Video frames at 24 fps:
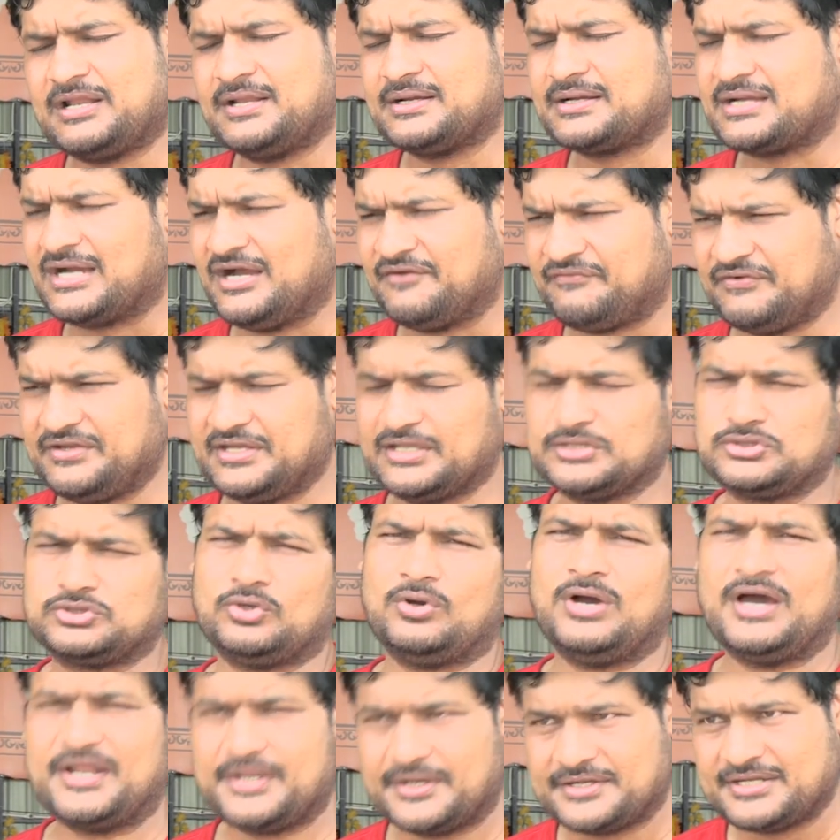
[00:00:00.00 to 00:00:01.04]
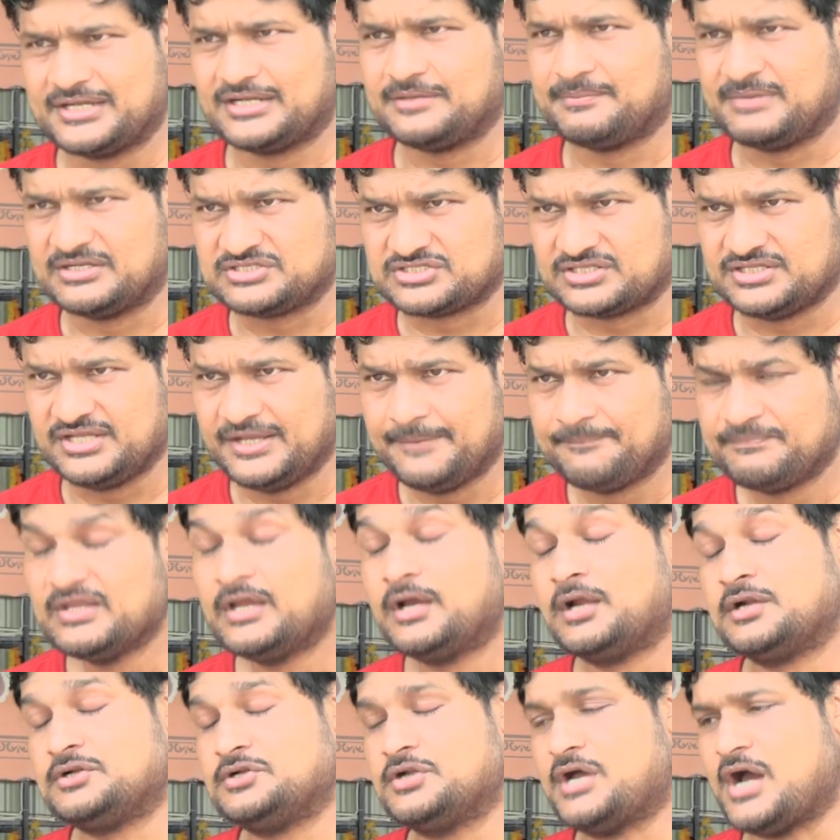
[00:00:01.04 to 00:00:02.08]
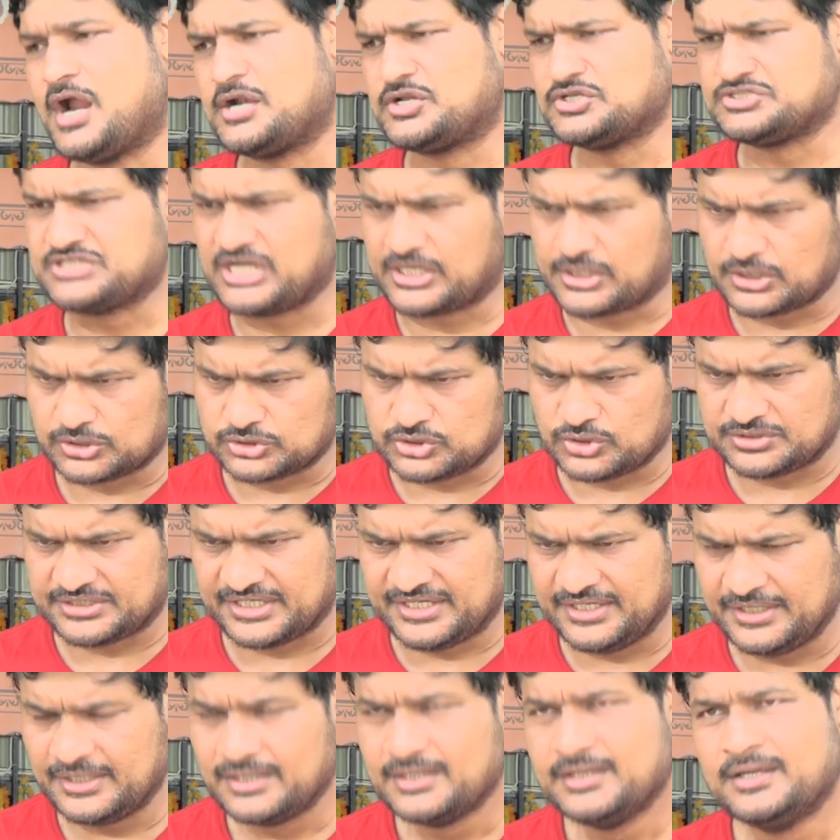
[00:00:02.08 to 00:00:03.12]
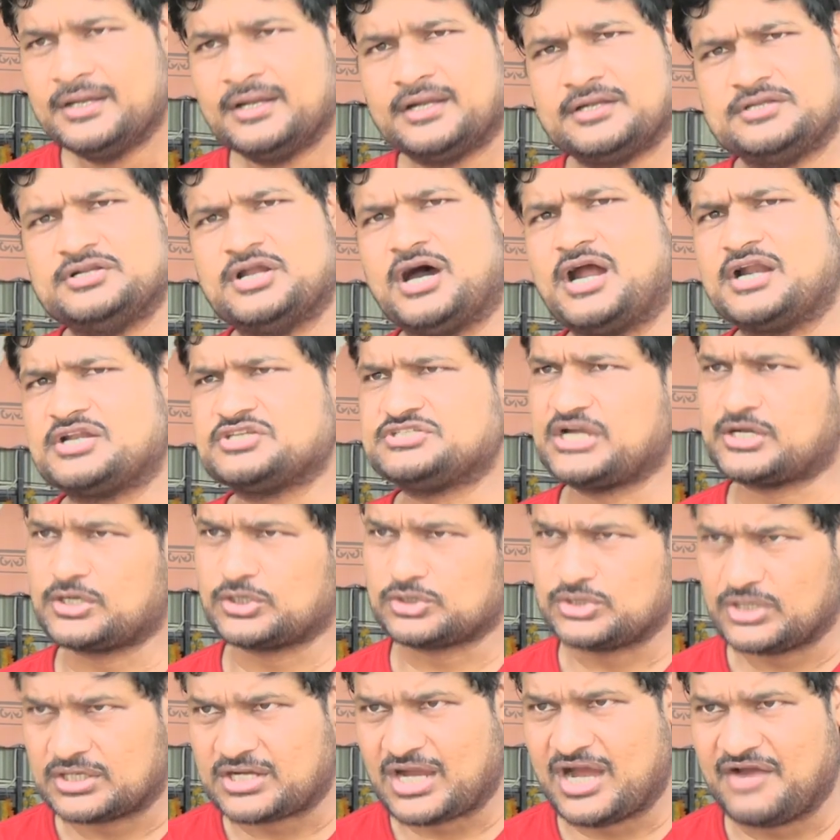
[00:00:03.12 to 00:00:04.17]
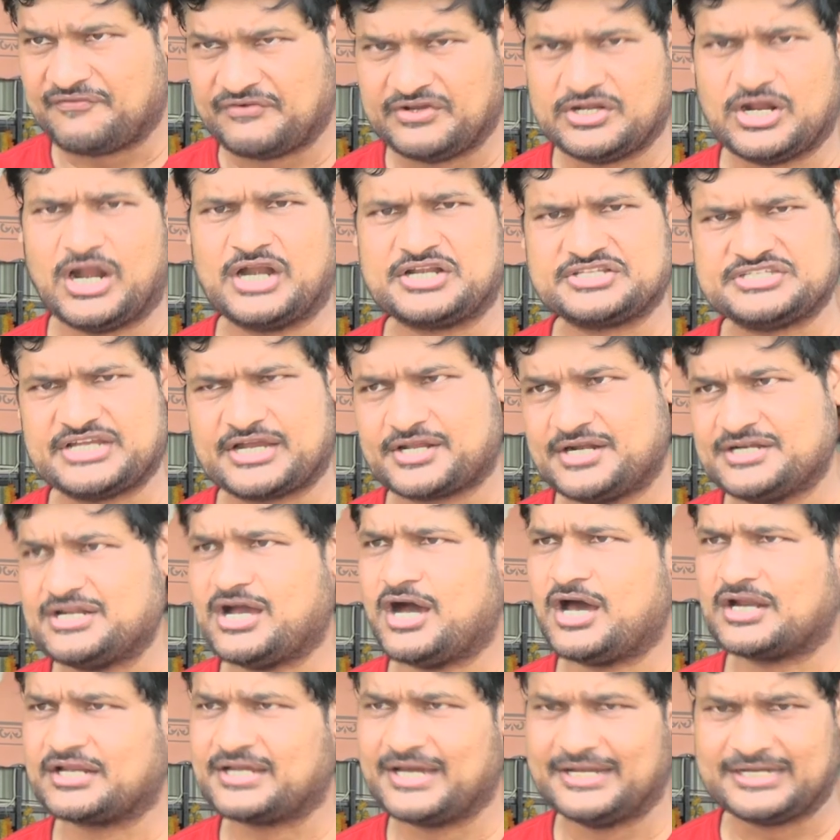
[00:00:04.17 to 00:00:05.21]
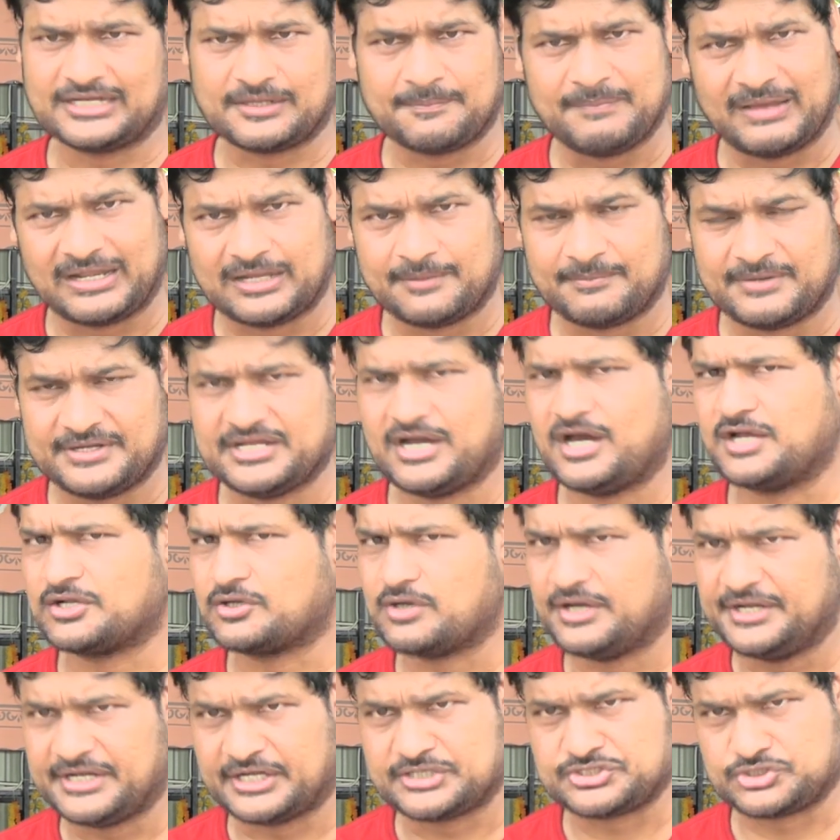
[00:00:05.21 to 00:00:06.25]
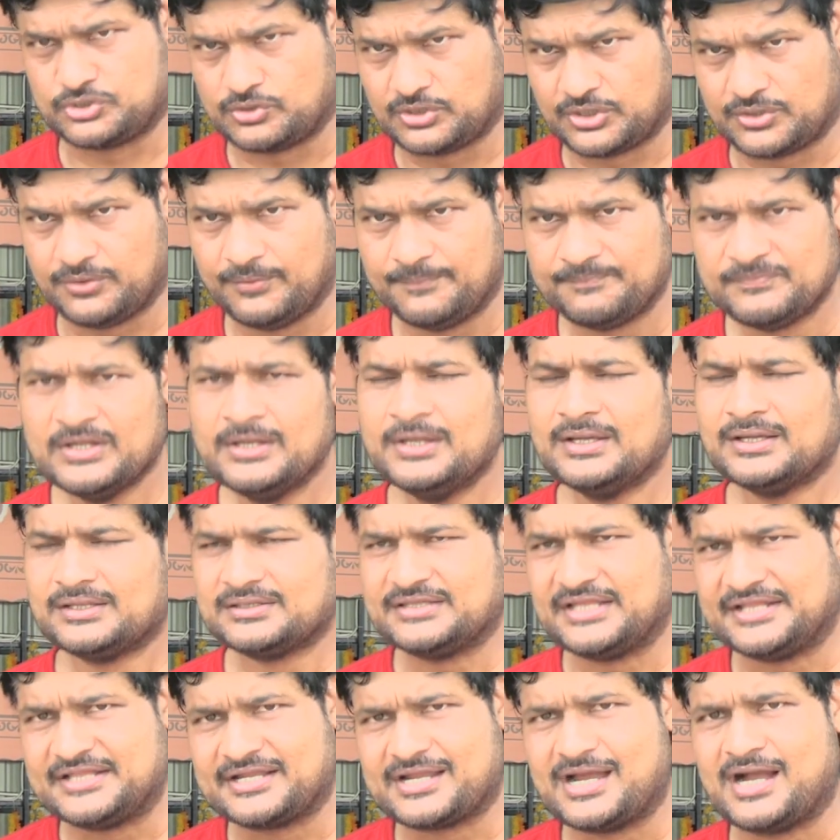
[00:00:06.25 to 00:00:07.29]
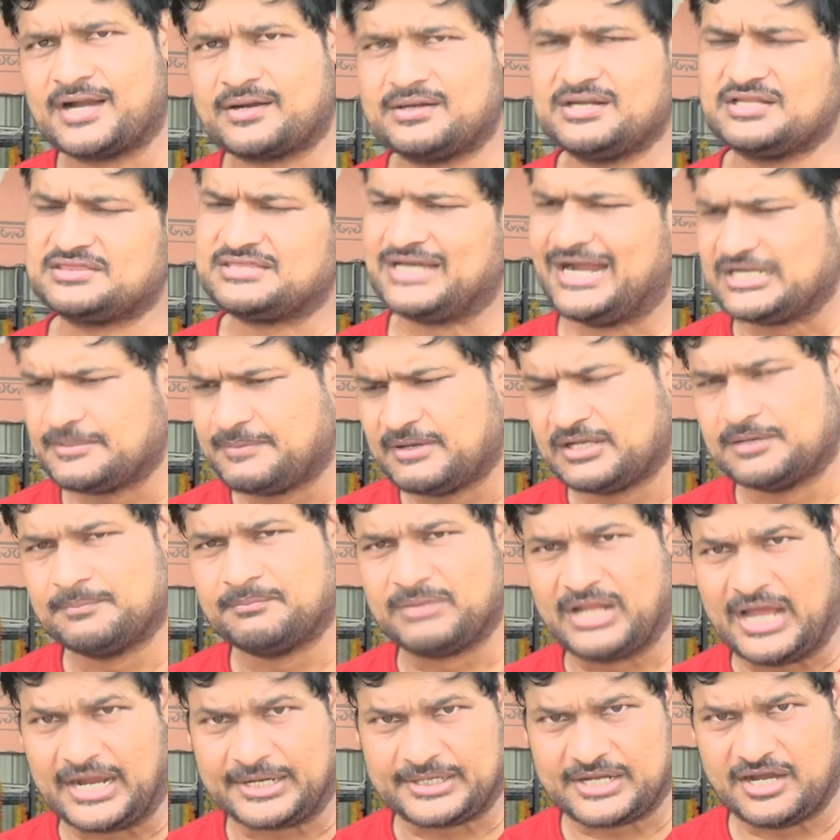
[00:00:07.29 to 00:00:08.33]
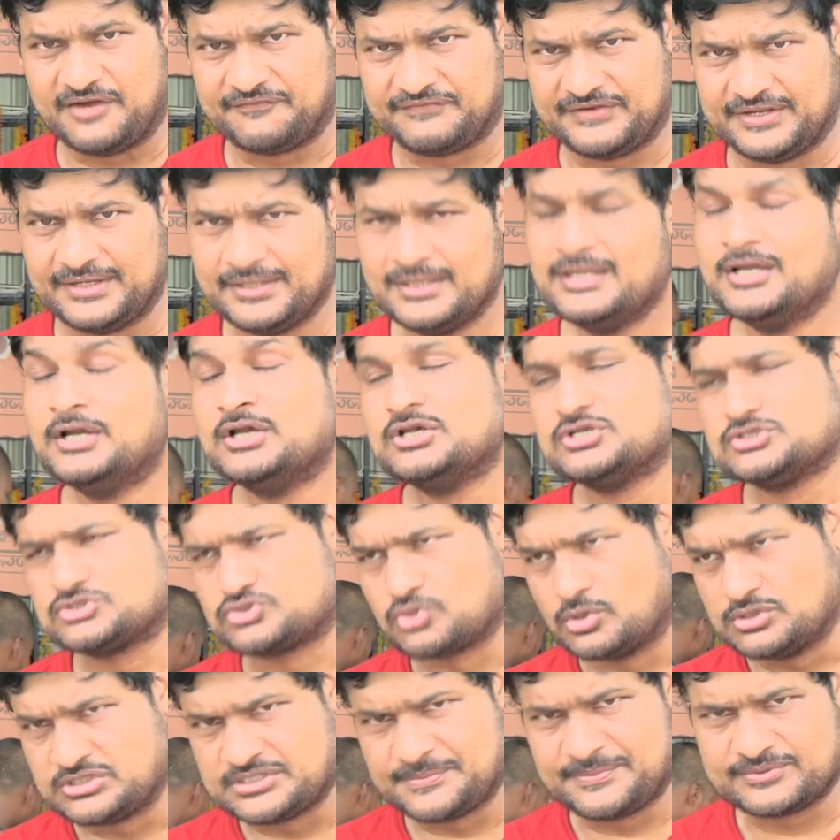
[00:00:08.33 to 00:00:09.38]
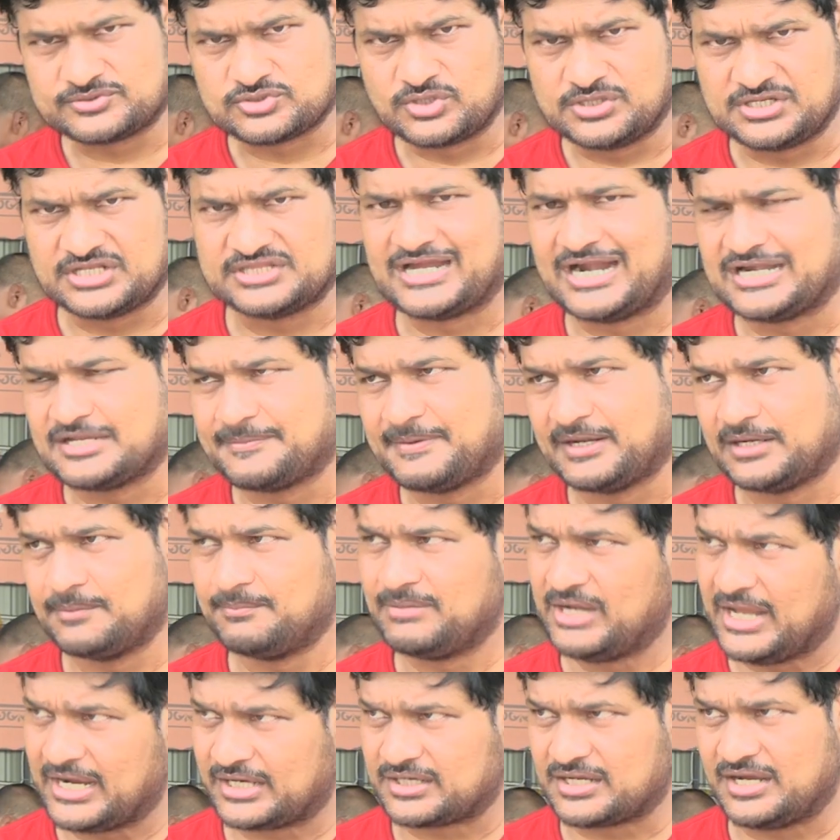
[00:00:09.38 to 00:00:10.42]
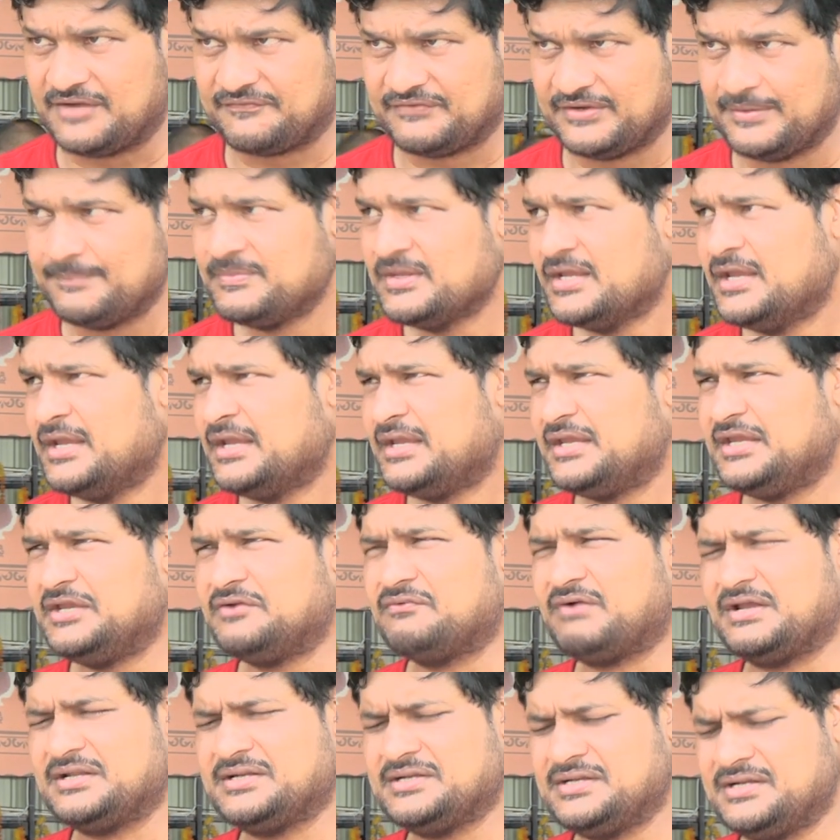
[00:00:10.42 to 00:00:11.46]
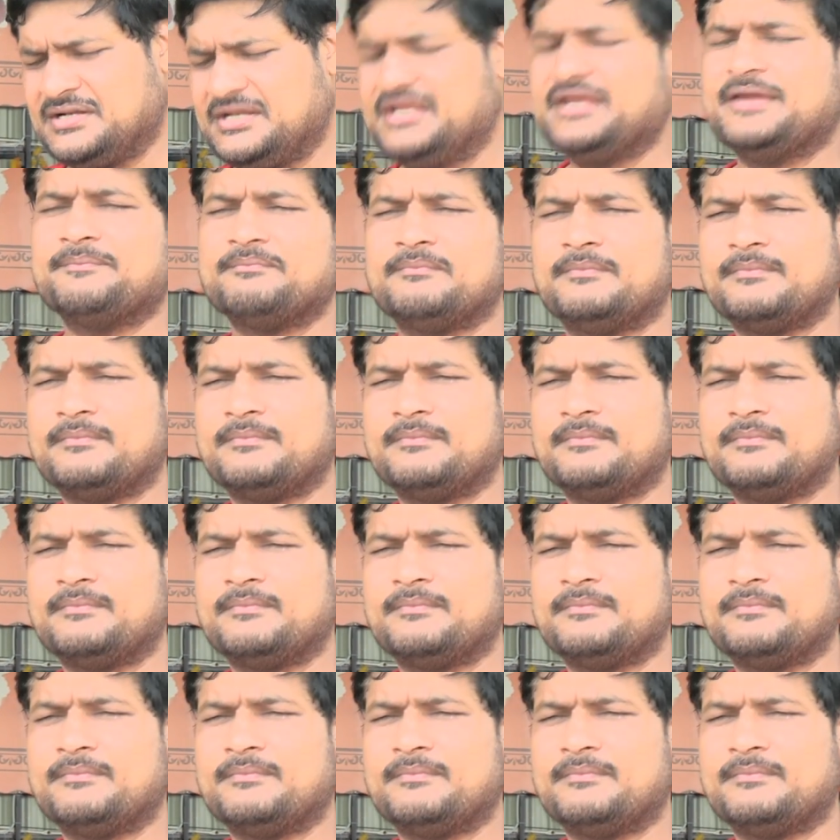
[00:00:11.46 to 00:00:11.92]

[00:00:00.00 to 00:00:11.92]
బెల్లం కాఫీ ఎంతో ఆరోగ్యానికి మంచిది నాటు చక్కెరతోటి నాటు చక్కెరతో కాఫీ నాటు చక్కెర అంటే ఆర్గానిక్ బెల్లం అంటే ఆర్గానిక్ షుగరు అది కాకుండా తాటి బెల్లం బ్లాక్ కాఫీ తొంటి తొంటి తాటి బెల్లం బ్లాక్ కాఫీ ఇవన్నీ